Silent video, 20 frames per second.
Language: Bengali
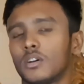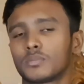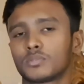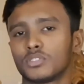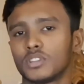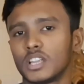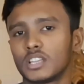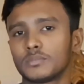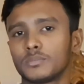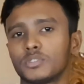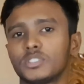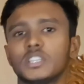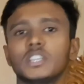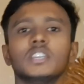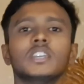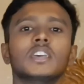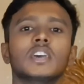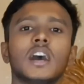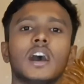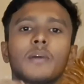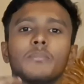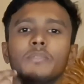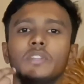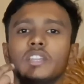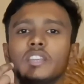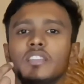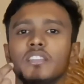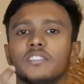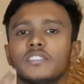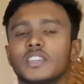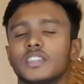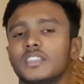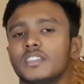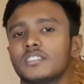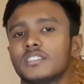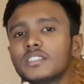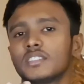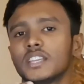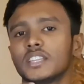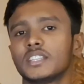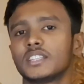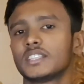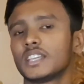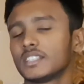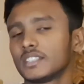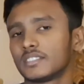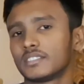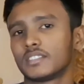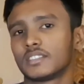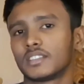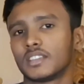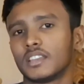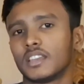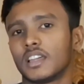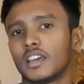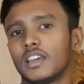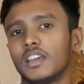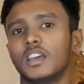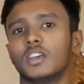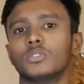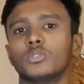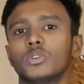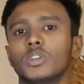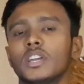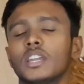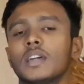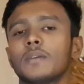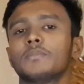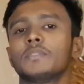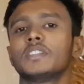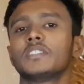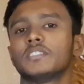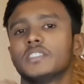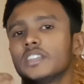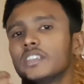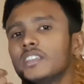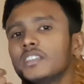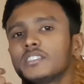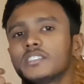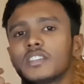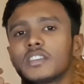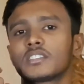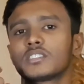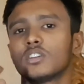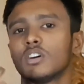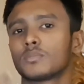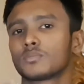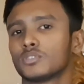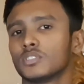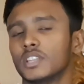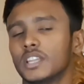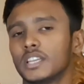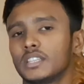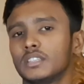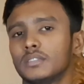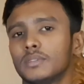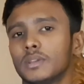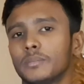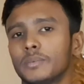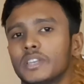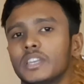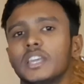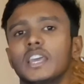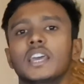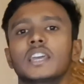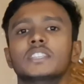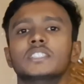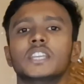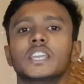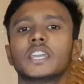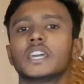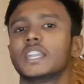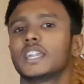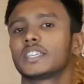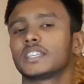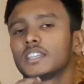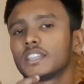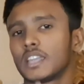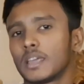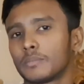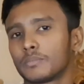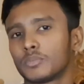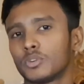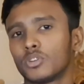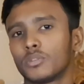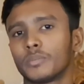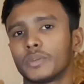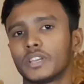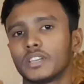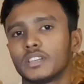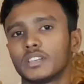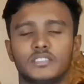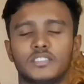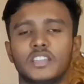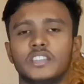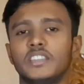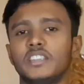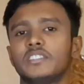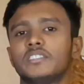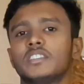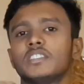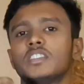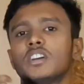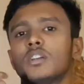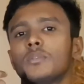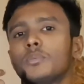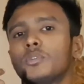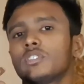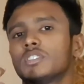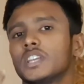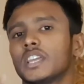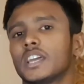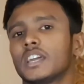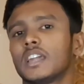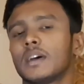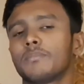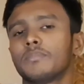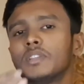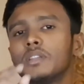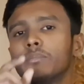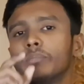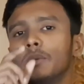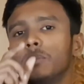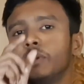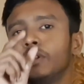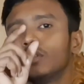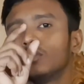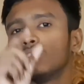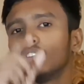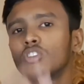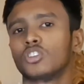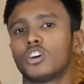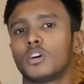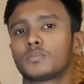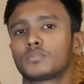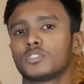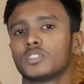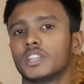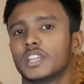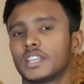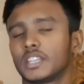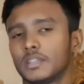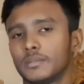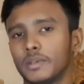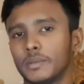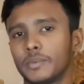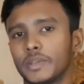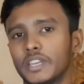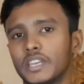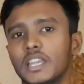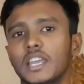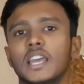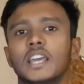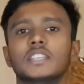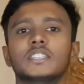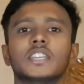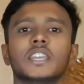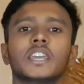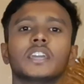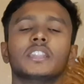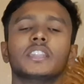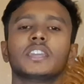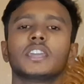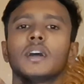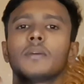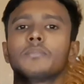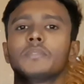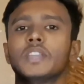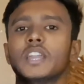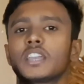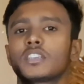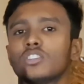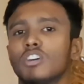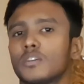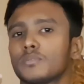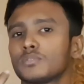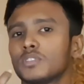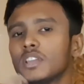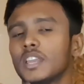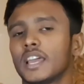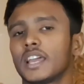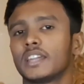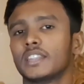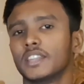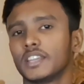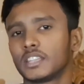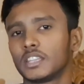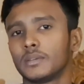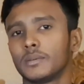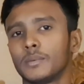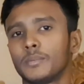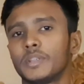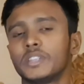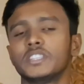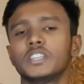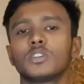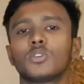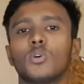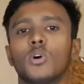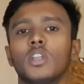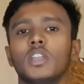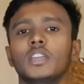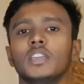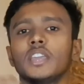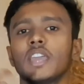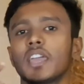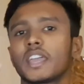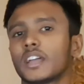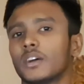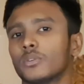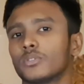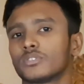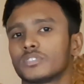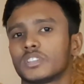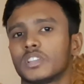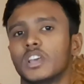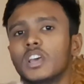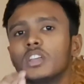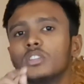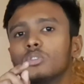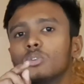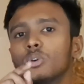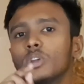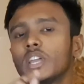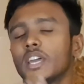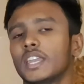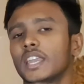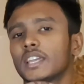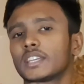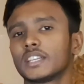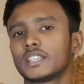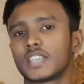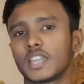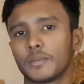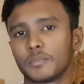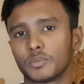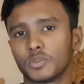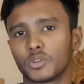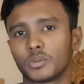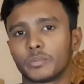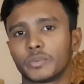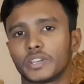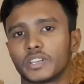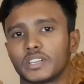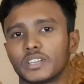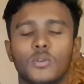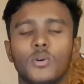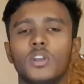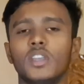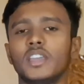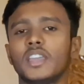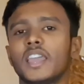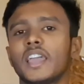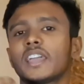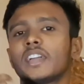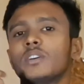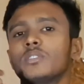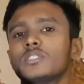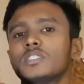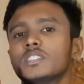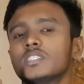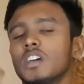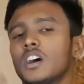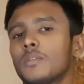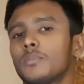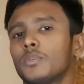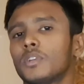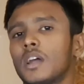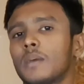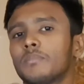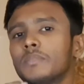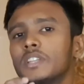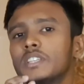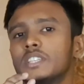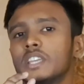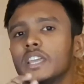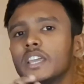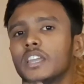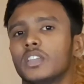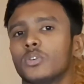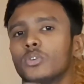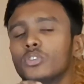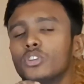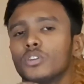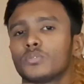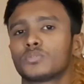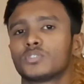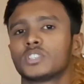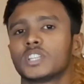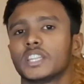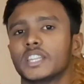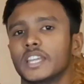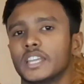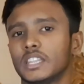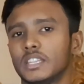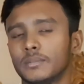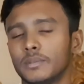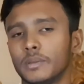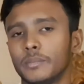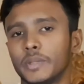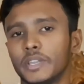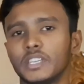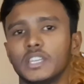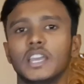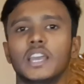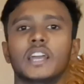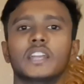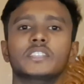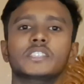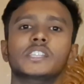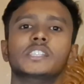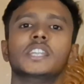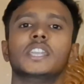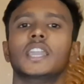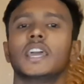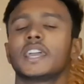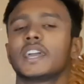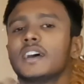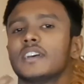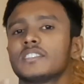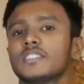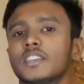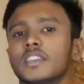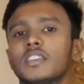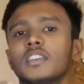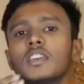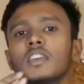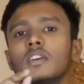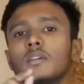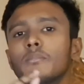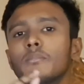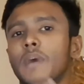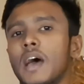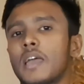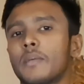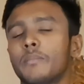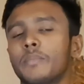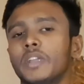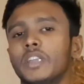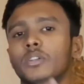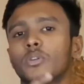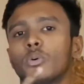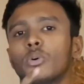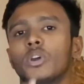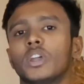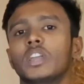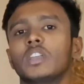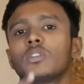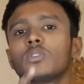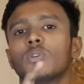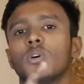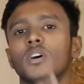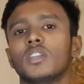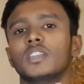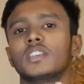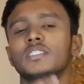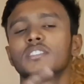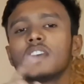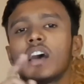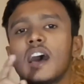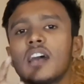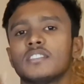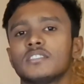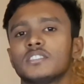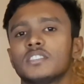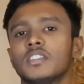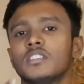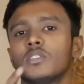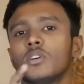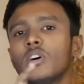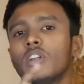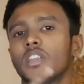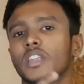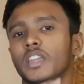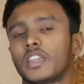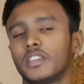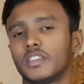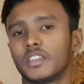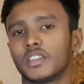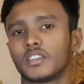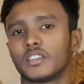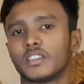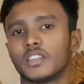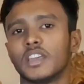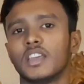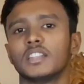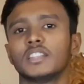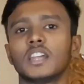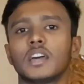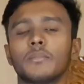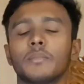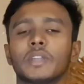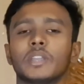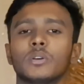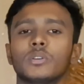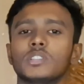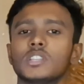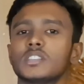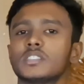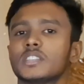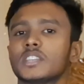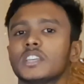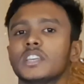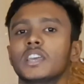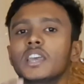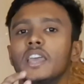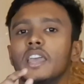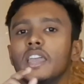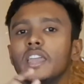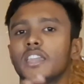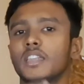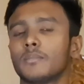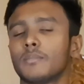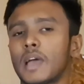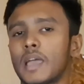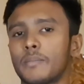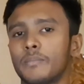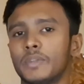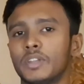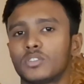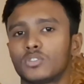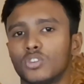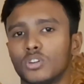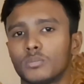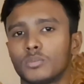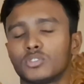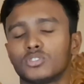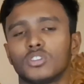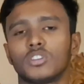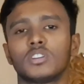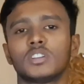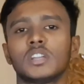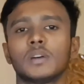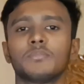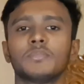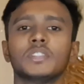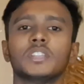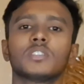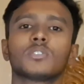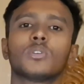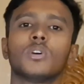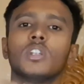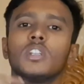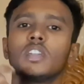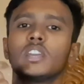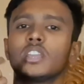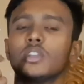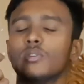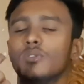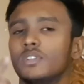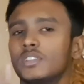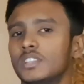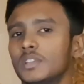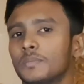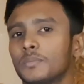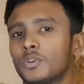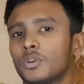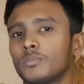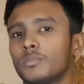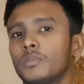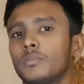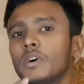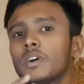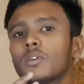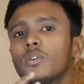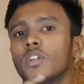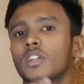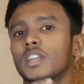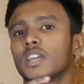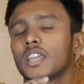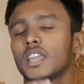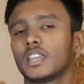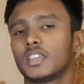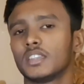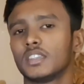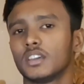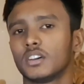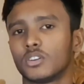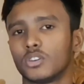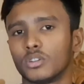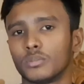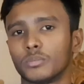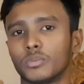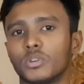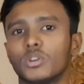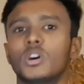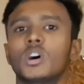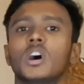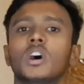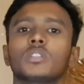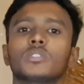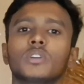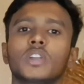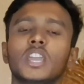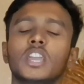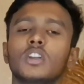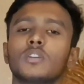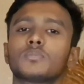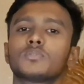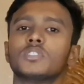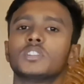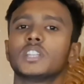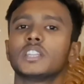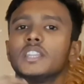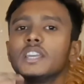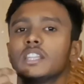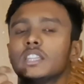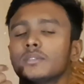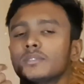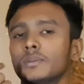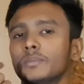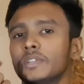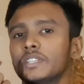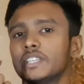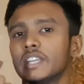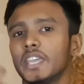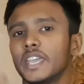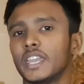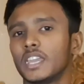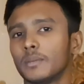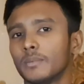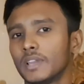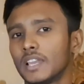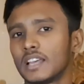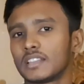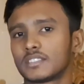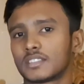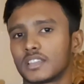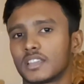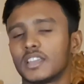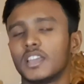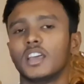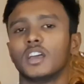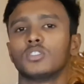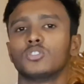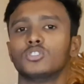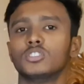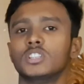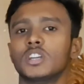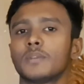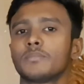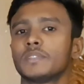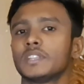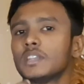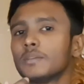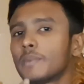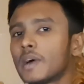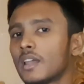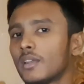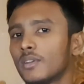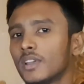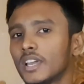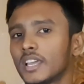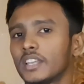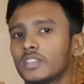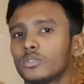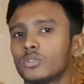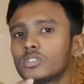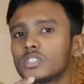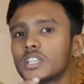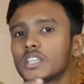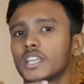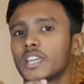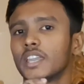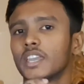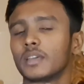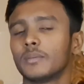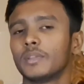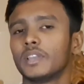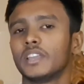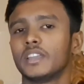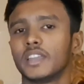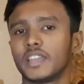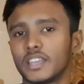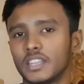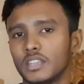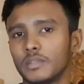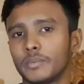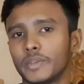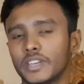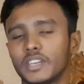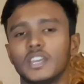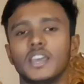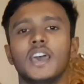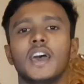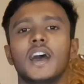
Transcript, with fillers: অপশন আসবো যে আপনারা কি সেটিংসে যাইতে চাইতেছেন কিনা তো এখানে আপনারা সেটিংসে একটা অপশন দেখতে পাবেন সেখানে একটা ট্যাপ করবেন সেটিংসে যাওয়ার পর সেখানে আপনারা বিভিন্ন ধরনের অপশন দেখতে পাবেন সেখান থেকে আপনারা একটা অপশন লেখা দেখতে পাবেন যে কলিং অ্যাকাউন্টস তো ওইখানে একটা ট্যাপ করবেন কলিং অ্যাকাউন্টসে যাওয়ার পর আপনারা সেখানে ওই অপশনটা দেখতে পাবেন যেটা লেখা আছে ভাইব্রেট হোয়েন কল ইজ আনসার্ড অর ইনডেড তার মানে হইতেছে এটা ভাইব্রেট করব যখন আপনাদের কলটা কেউ রিসিভ করব বা কলটা কেটে দেওয়া হইব তো এই অপশনটা দেখতে পাবেন যে এনেবেল আছে যদি আপনাদের ভালো লাগে তো সেটা এনেবেলি রেখে দিবেন